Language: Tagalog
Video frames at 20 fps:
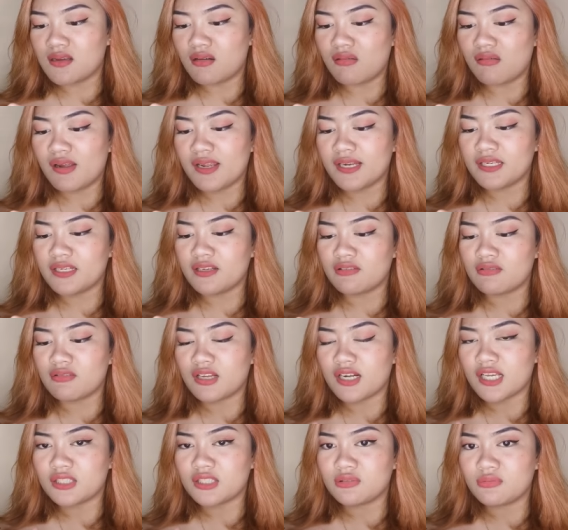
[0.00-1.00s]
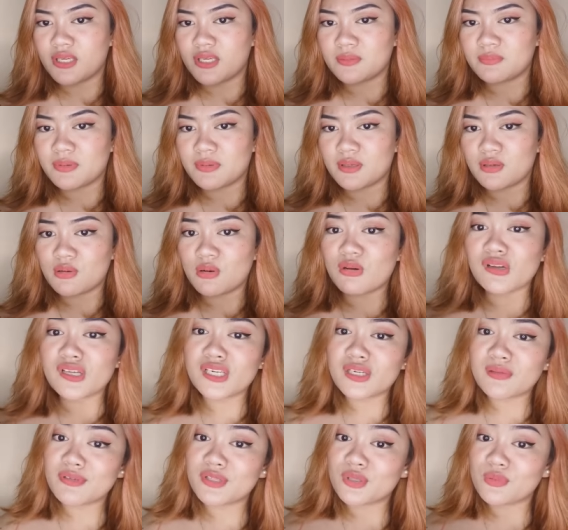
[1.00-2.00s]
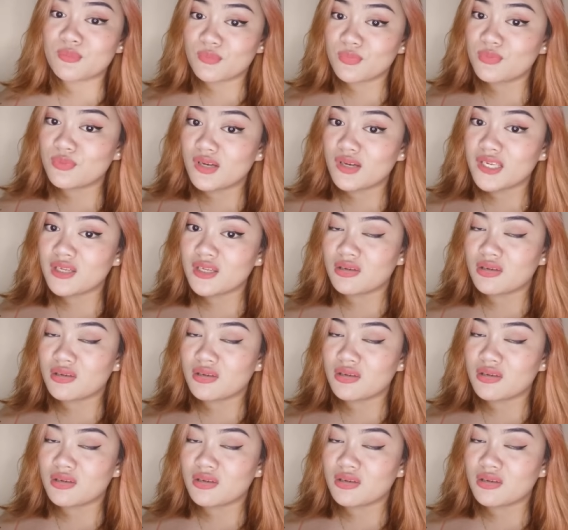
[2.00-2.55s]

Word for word: Ako ngayon ako graduate, pero okay naman yung buhay